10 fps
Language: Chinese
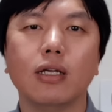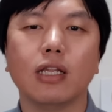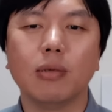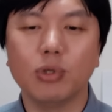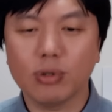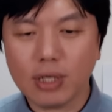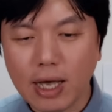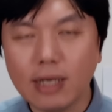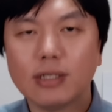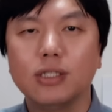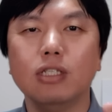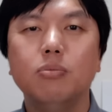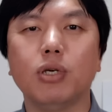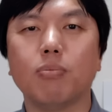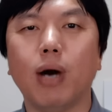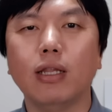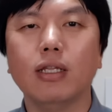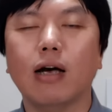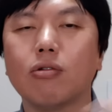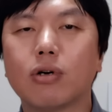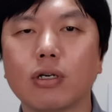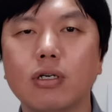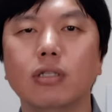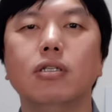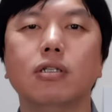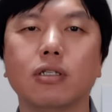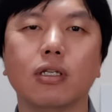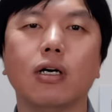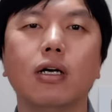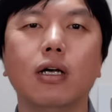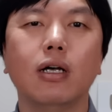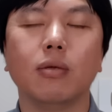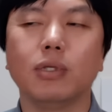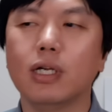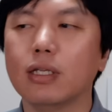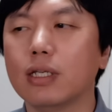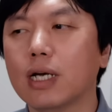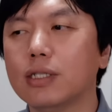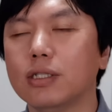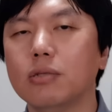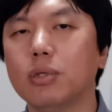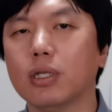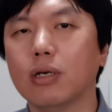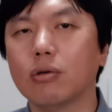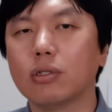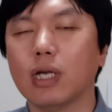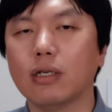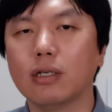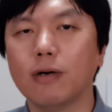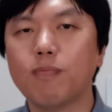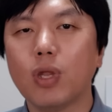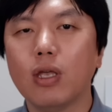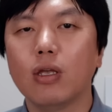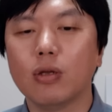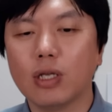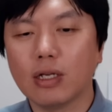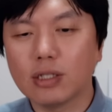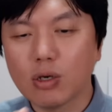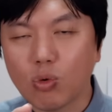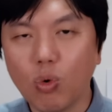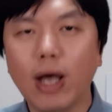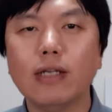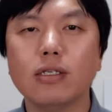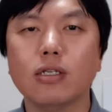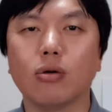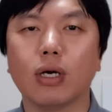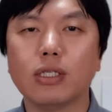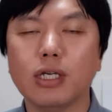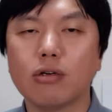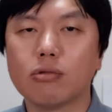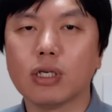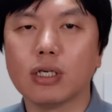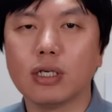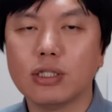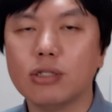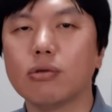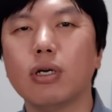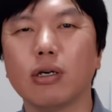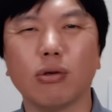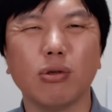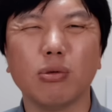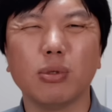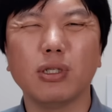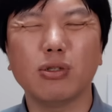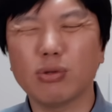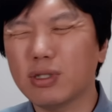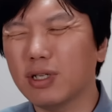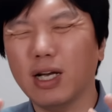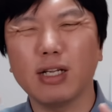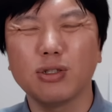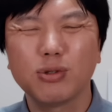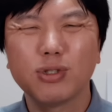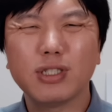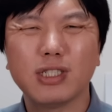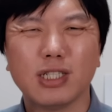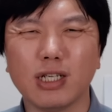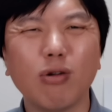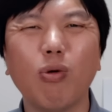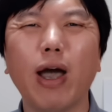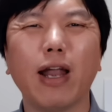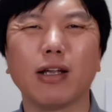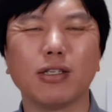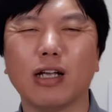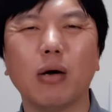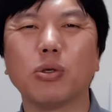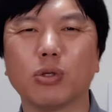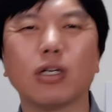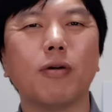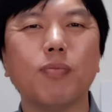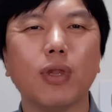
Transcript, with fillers: 那么就看着习近平满地打滚的，可劲儿折腾。因为这两天你看习近平他又在这个让这个国安系统啊介入这个金融领域，对不对？这都是哎，就是奇了怪了，你知道吗？就是